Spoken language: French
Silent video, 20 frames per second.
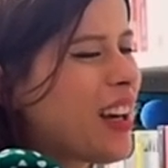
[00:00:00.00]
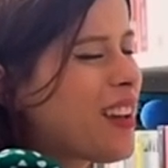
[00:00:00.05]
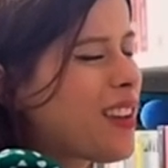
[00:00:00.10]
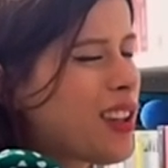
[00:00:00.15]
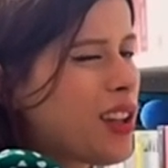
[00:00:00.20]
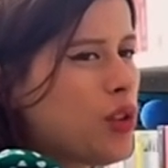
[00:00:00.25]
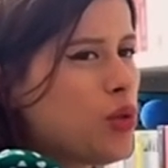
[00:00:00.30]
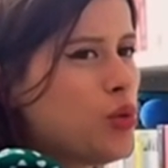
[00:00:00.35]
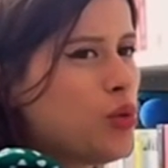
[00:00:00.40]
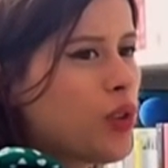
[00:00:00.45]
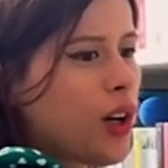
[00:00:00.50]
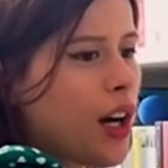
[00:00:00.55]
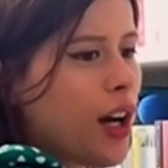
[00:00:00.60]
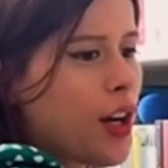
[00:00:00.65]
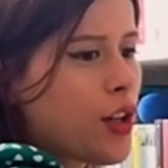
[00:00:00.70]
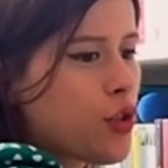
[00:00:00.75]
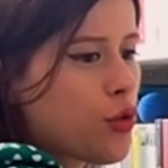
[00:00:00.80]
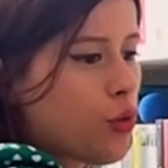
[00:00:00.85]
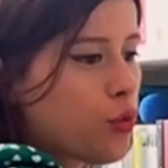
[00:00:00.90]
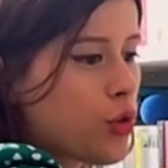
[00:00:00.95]
quinzaine
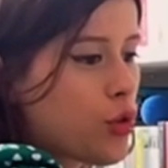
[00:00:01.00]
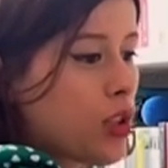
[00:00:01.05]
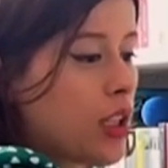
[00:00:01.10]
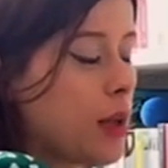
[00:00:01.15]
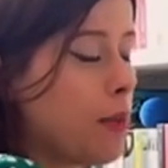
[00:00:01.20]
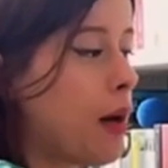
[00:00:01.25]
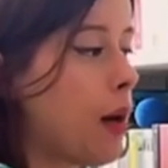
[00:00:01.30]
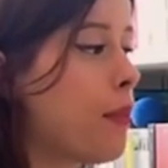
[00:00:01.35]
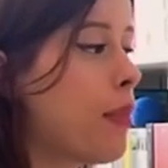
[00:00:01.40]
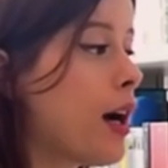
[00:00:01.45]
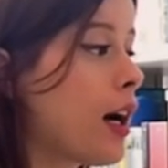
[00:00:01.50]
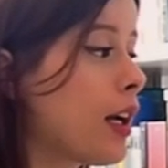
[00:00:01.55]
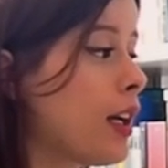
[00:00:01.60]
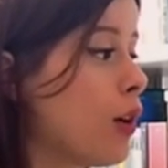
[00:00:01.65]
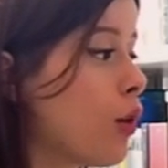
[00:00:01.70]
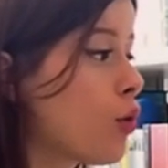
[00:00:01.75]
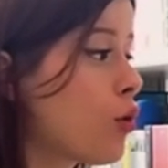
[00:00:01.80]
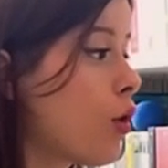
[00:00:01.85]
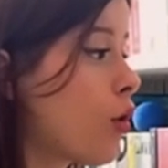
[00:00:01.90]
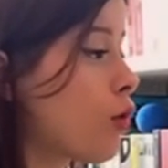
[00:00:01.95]
d'ouvrages dont je n'ai pas
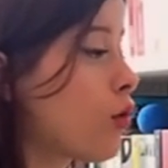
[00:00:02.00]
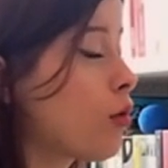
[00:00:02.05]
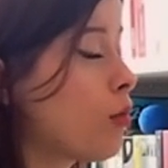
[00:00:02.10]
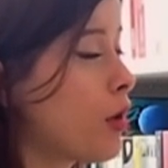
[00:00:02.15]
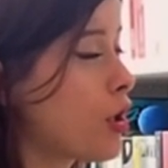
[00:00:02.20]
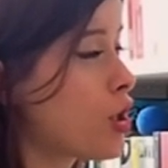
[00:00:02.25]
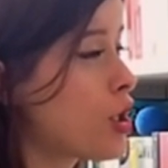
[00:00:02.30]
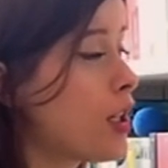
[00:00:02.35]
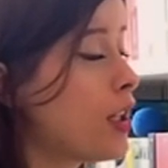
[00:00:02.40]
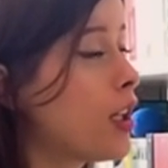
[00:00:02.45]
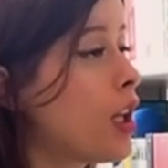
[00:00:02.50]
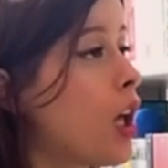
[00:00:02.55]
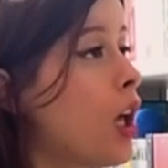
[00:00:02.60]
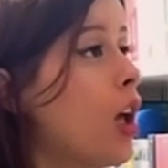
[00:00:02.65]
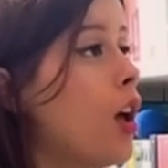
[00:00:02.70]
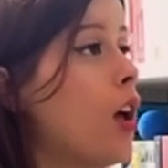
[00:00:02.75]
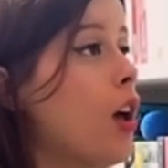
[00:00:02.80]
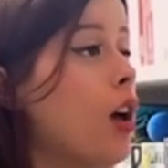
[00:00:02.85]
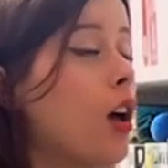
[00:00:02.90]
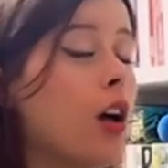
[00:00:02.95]
parlé encore sur ma chaîne.
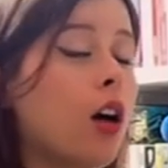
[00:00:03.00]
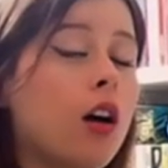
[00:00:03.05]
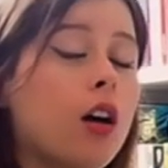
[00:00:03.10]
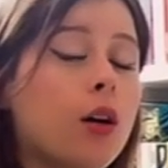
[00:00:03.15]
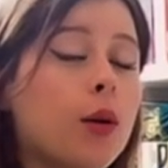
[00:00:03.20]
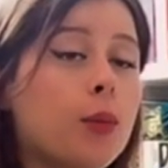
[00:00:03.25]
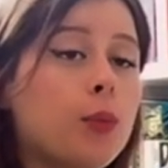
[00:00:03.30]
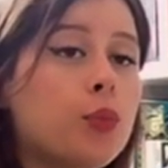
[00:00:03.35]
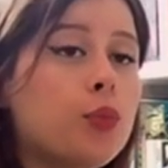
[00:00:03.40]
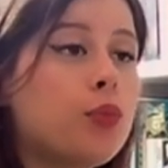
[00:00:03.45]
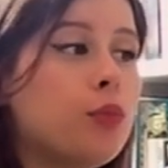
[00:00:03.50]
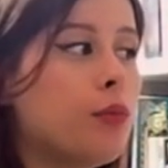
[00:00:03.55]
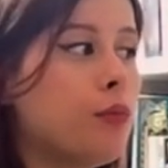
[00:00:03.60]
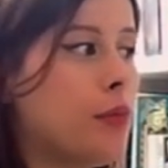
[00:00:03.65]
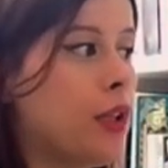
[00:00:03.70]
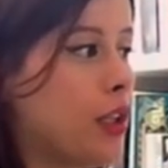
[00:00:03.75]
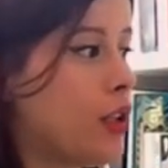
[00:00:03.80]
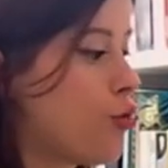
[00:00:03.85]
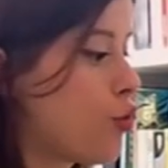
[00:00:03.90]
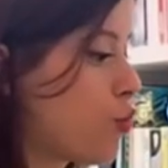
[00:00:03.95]

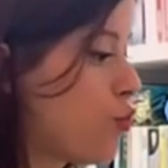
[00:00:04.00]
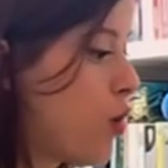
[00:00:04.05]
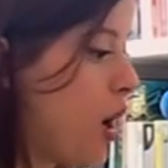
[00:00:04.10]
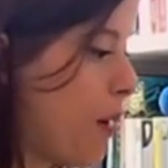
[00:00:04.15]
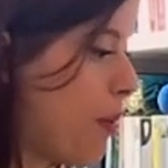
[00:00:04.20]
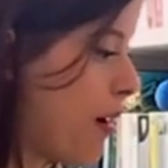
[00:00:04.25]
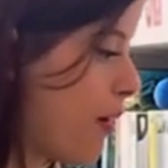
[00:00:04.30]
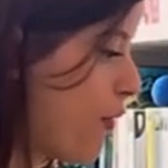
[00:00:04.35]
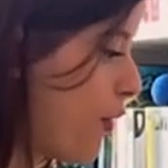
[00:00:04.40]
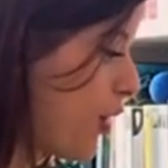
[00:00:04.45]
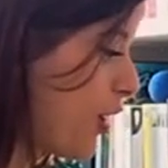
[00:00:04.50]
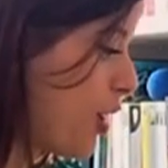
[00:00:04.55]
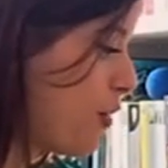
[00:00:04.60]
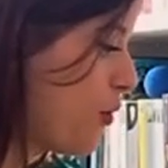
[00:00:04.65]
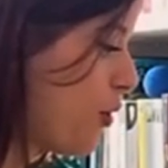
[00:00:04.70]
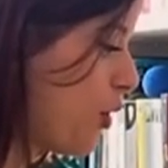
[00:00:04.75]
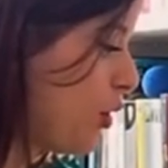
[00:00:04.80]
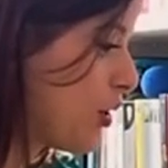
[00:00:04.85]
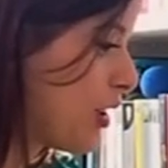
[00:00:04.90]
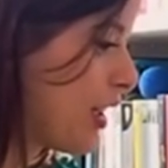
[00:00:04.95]
Mais euh, que je pourrais pas
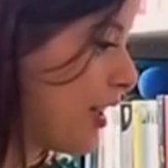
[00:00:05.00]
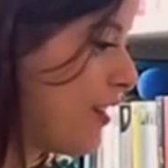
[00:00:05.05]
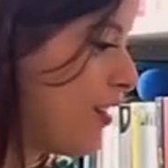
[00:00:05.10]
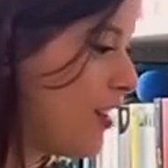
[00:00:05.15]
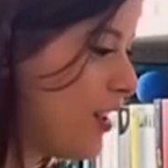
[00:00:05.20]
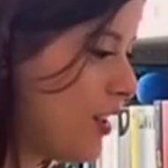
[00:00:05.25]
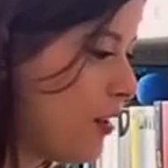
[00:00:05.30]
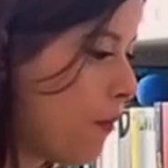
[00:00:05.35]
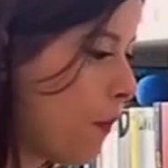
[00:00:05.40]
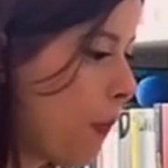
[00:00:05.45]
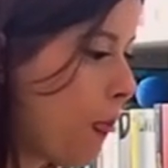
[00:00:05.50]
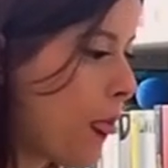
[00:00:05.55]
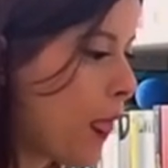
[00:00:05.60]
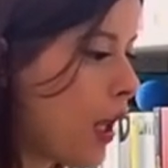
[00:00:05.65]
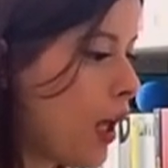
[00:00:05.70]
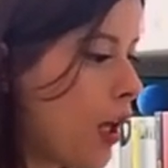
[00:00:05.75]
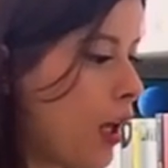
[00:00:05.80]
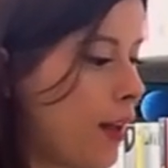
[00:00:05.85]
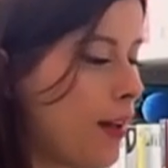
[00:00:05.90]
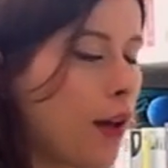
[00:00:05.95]
forcément rentrer ici.
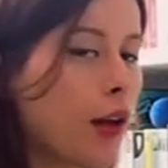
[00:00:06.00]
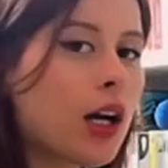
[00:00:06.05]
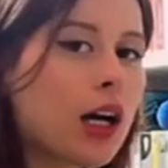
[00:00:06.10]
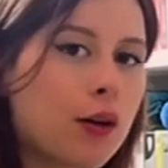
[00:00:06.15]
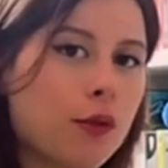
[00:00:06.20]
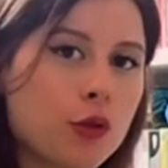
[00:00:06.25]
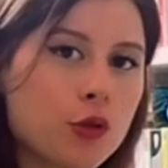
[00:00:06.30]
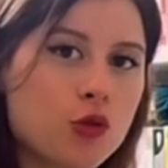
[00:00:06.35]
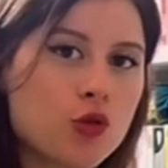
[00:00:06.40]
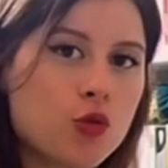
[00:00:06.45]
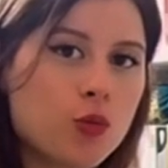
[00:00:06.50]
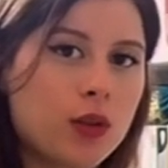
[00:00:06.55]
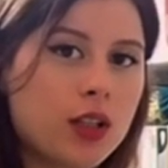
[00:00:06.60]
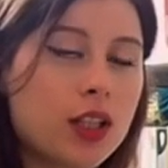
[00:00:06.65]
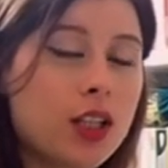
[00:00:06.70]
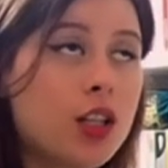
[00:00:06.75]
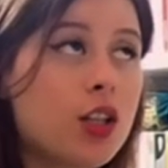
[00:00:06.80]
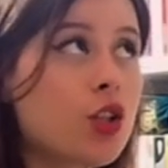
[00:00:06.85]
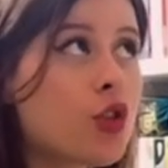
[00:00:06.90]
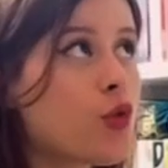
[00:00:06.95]
D'ailleurs, avant que
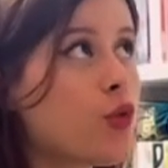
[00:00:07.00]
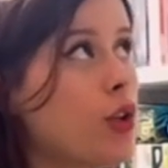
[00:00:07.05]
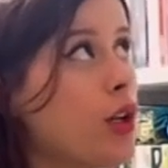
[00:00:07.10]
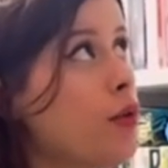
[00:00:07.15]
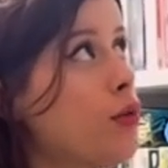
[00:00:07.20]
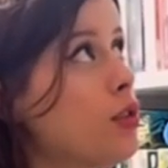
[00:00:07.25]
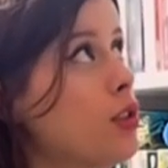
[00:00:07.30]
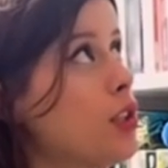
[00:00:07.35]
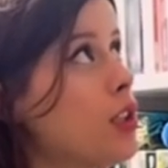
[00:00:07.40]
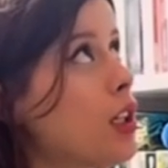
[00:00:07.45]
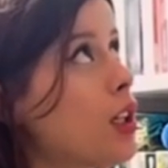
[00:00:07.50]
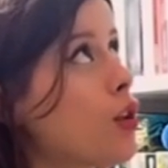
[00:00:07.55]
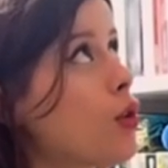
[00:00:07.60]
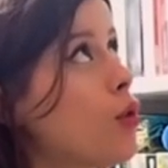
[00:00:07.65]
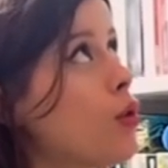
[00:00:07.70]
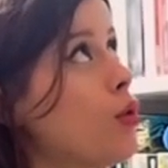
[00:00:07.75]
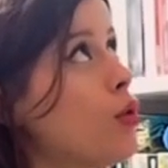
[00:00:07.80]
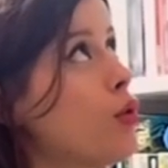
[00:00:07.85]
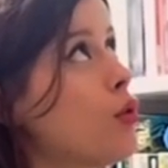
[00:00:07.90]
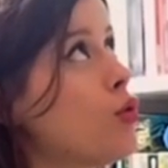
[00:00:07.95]
j'oublie, je voulais vous dire
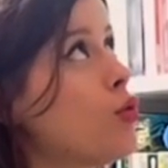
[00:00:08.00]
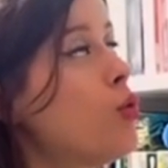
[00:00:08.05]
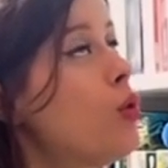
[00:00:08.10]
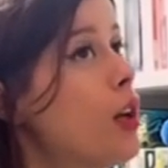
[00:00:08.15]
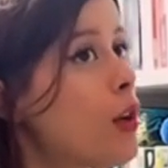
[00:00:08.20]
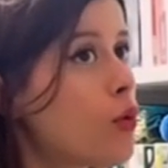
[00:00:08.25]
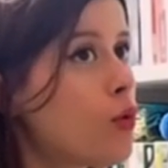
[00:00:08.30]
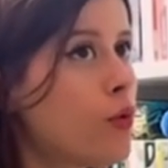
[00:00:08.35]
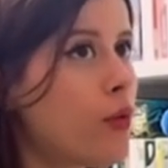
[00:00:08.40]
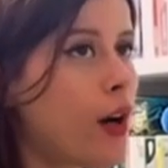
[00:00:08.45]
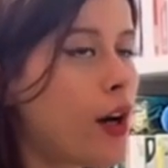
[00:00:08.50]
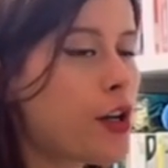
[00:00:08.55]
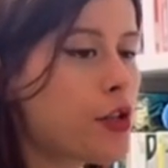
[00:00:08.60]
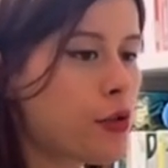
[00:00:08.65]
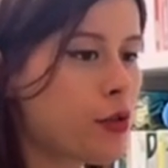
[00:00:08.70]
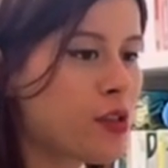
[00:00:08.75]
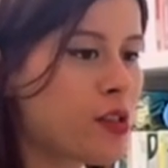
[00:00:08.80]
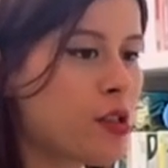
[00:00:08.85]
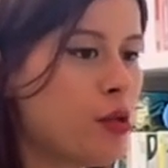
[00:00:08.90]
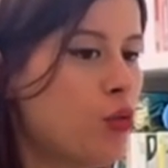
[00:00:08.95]
que tous les
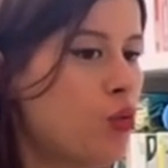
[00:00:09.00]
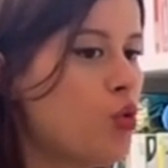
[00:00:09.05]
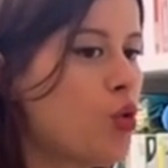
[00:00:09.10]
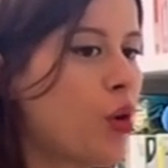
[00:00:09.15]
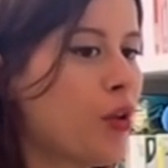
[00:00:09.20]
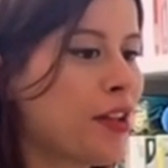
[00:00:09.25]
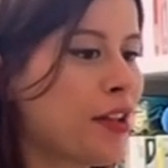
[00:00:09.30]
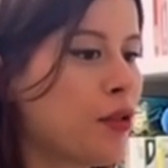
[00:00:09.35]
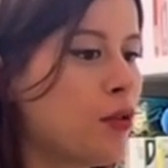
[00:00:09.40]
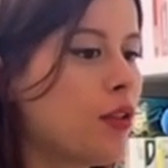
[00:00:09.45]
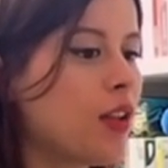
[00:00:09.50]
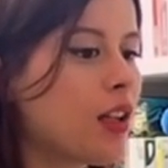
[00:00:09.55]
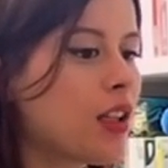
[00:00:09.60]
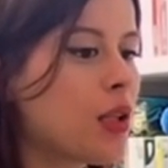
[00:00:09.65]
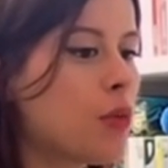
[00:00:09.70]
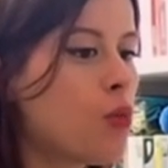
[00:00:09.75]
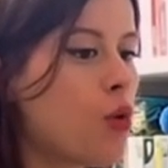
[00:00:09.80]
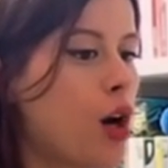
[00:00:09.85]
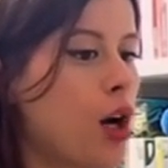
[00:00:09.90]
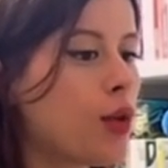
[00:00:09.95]
ouvrages que j'ai lus durant ces deux
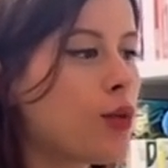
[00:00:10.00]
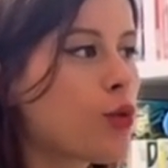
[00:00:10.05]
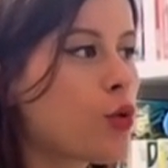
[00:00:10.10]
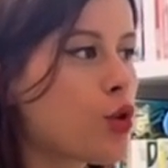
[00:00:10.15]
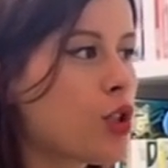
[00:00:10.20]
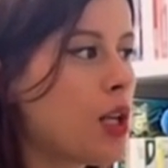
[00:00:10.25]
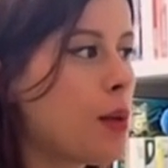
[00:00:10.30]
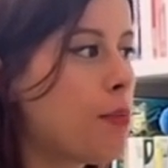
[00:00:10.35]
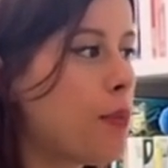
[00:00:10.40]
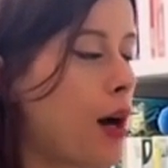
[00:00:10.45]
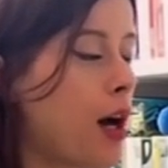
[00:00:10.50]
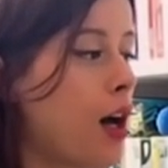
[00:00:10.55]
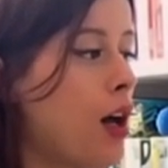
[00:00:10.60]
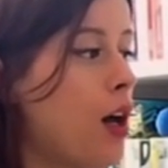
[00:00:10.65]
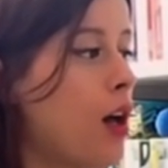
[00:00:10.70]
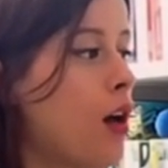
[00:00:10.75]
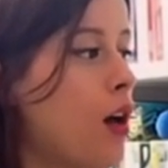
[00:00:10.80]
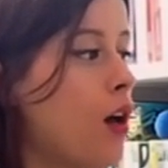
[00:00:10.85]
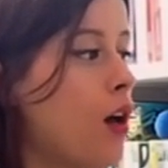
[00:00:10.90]
derniers mois, dont je n'ai pas